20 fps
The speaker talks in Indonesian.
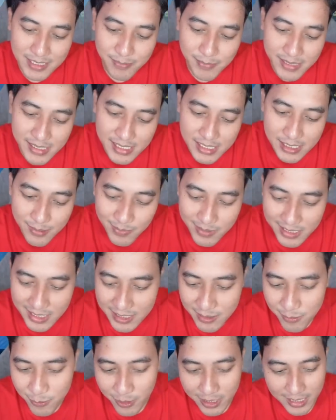sebiji-sebiji
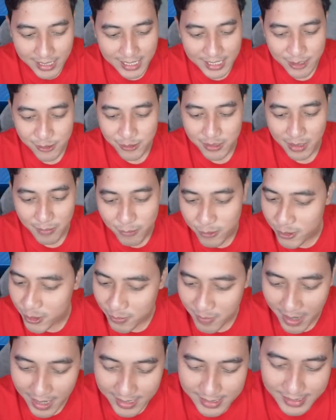semua lah itu udah busuk
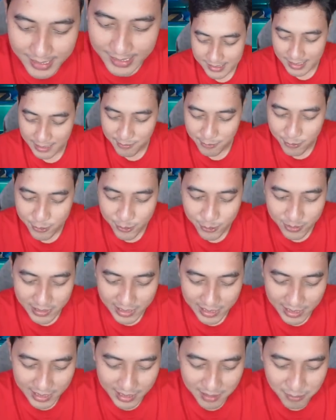banget lah
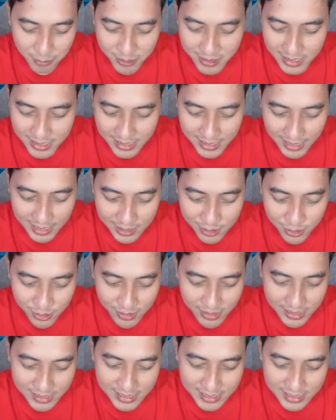terbusuknya bus 3
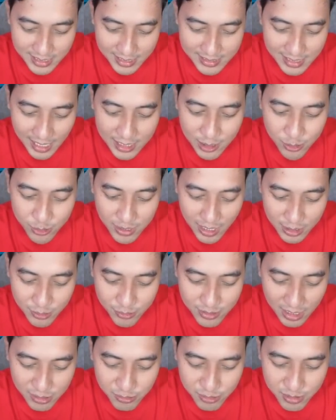tuh isinya
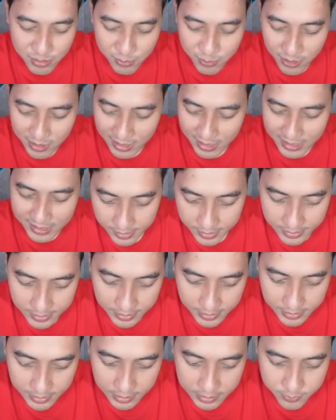satu-satu-satu semua guys kayaknya
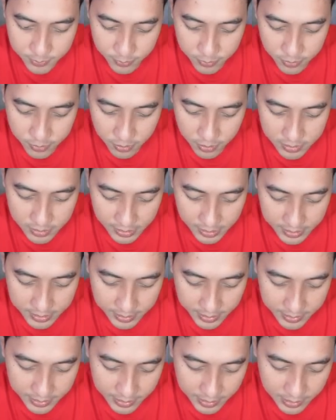kita 10 gold ya
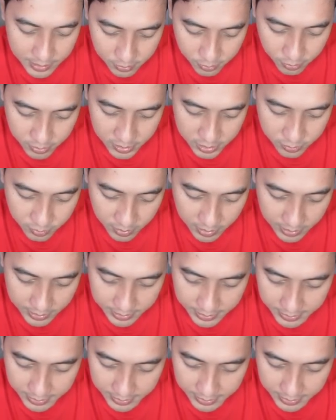kayaknya Loi jual aja